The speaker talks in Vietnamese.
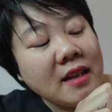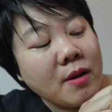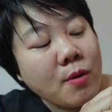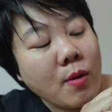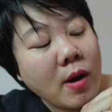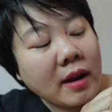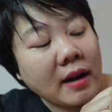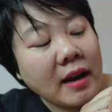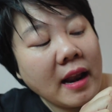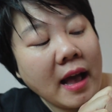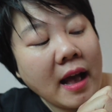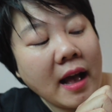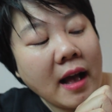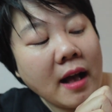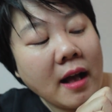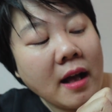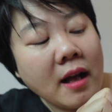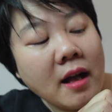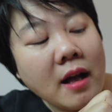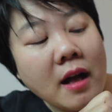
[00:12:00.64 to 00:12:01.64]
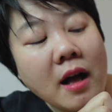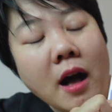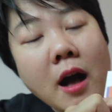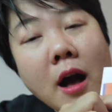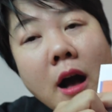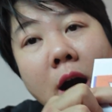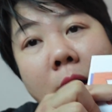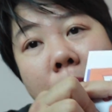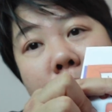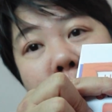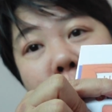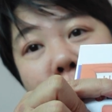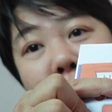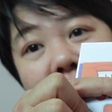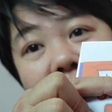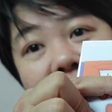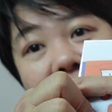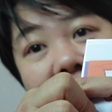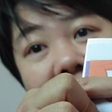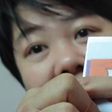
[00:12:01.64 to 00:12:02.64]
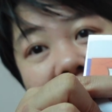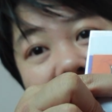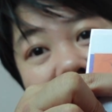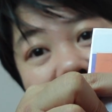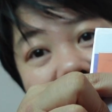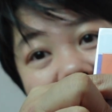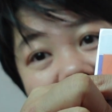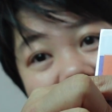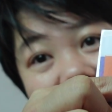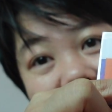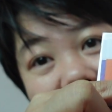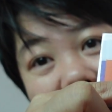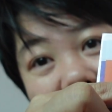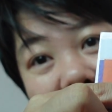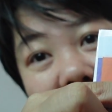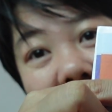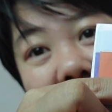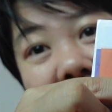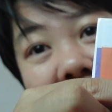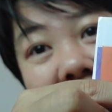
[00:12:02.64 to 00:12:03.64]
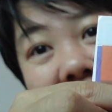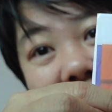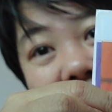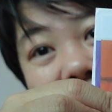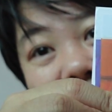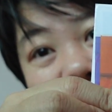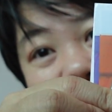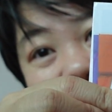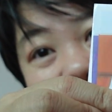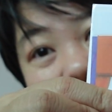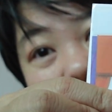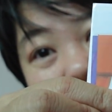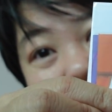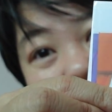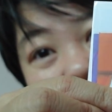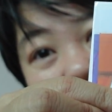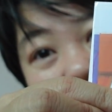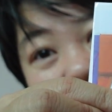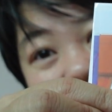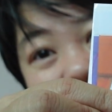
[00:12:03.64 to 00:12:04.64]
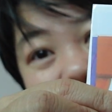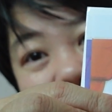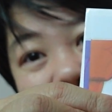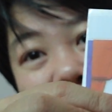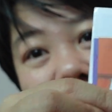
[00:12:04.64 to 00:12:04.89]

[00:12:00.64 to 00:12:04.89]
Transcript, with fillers: hoặc là uh, ờ, brr đó tất cả những cái âm khó như thế